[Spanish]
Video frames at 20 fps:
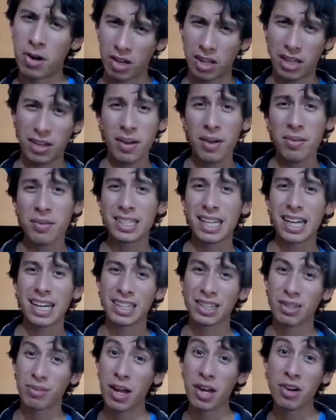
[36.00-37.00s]
lo que vamos a
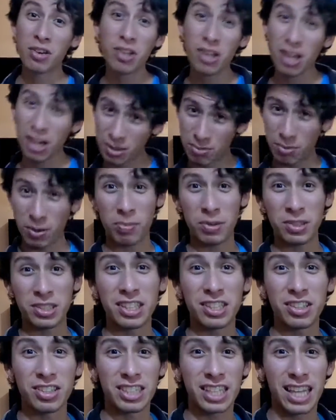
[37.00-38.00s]
retomar uno de los
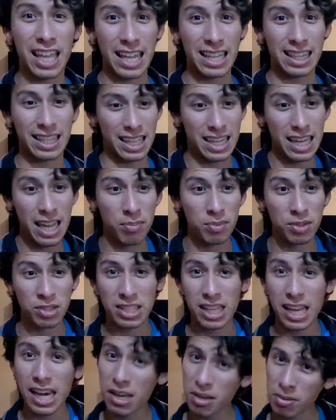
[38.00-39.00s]
propósitos que
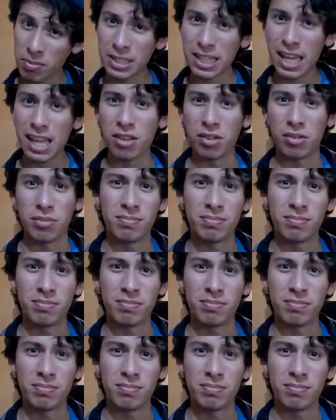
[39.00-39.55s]
teníamos el año pasado.